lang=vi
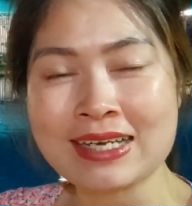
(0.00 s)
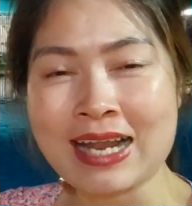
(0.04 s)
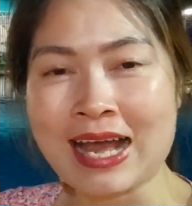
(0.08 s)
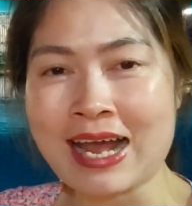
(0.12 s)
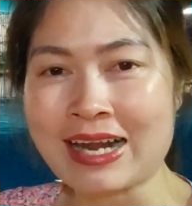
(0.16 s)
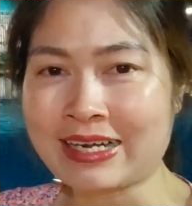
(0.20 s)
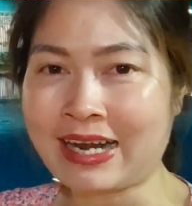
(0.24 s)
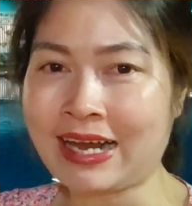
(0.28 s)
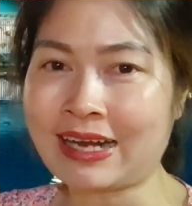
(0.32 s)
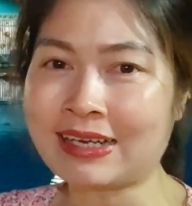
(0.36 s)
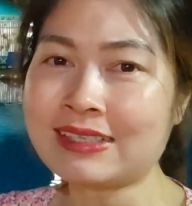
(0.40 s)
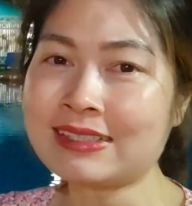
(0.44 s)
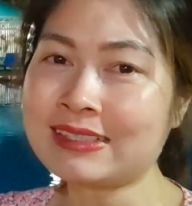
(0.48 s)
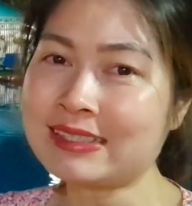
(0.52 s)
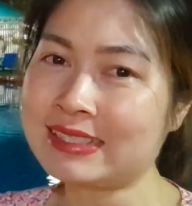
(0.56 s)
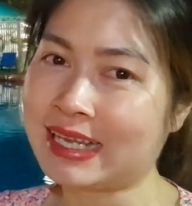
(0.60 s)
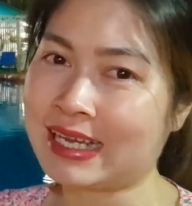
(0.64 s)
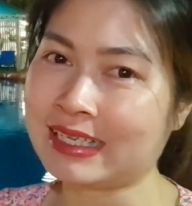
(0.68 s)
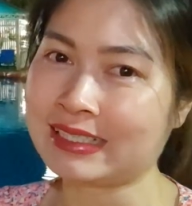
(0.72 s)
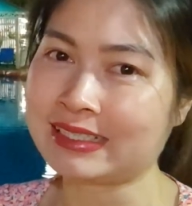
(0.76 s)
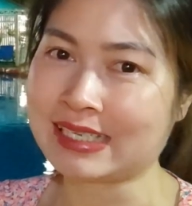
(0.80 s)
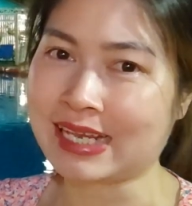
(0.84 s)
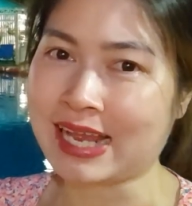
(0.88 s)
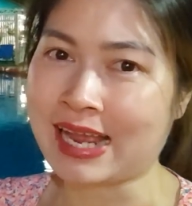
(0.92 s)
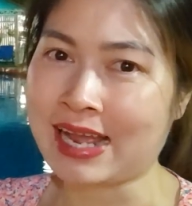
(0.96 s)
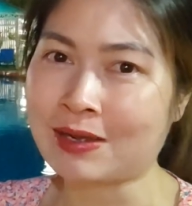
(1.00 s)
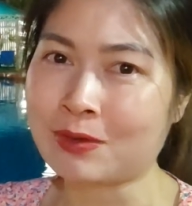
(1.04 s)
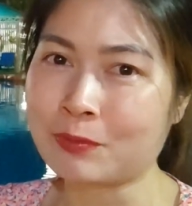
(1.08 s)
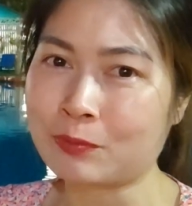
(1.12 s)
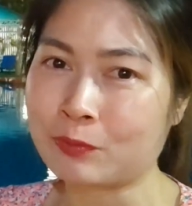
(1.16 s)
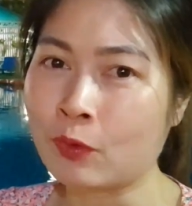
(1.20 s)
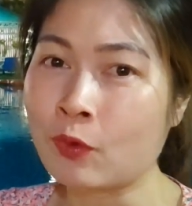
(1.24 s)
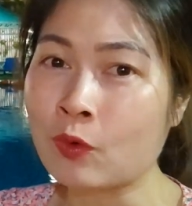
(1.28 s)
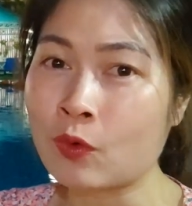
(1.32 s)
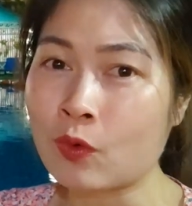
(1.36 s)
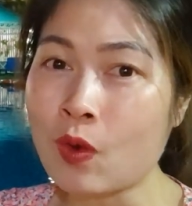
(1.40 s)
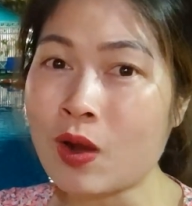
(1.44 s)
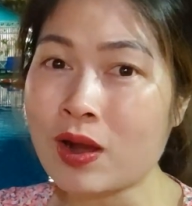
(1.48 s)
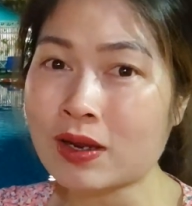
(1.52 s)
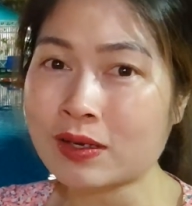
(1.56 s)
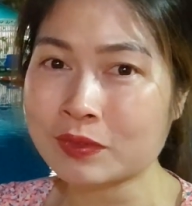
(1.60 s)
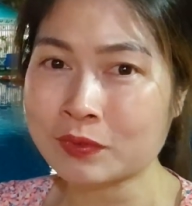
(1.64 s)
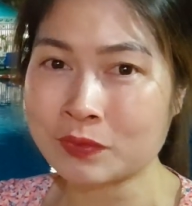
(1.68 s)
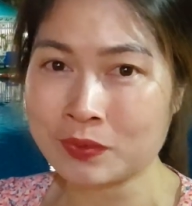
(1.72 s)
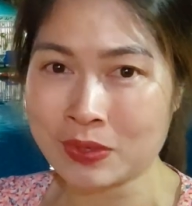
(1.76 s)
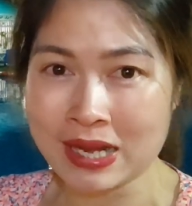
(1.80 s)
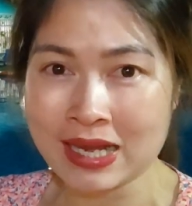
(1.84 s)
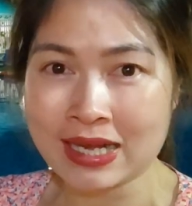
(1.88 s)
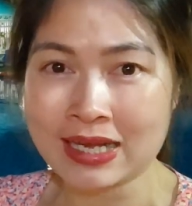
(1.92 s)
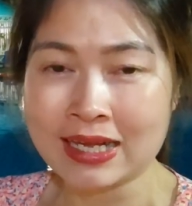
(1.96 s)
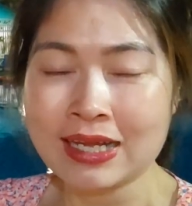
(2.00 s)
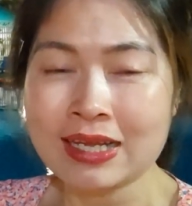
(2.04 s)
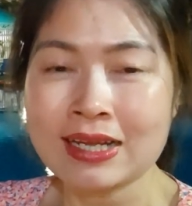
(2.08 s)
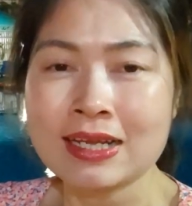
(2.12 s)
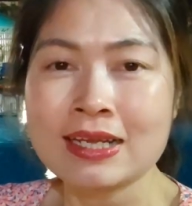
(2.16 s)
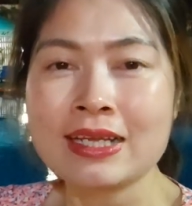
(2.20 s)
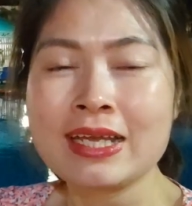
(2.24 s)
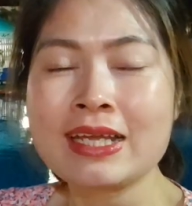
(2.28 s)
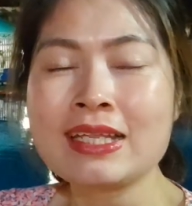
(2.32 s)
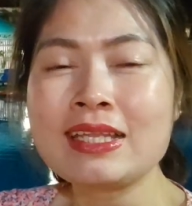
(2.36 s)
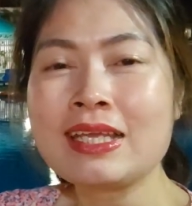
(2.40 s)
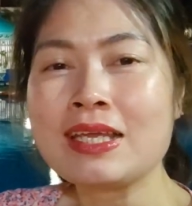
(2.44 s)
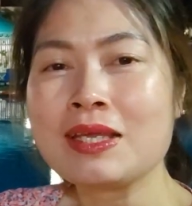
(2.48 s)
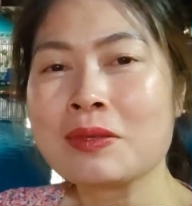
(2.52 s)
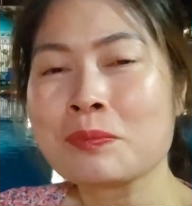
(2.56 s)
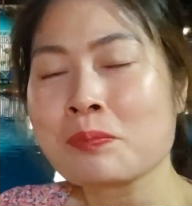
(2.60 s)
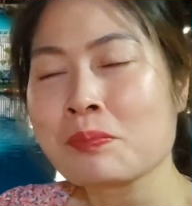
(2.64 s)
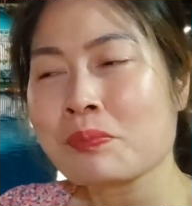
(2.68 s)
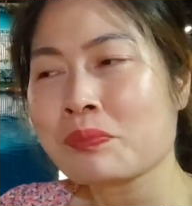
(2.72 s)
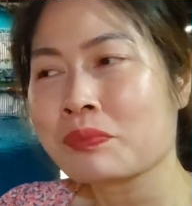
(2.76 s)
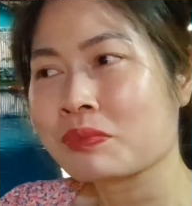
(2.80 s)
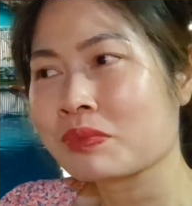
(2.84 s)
Đà Nẵng, Nha Trang, Phú Quốc, đúng không ạ? Thế thì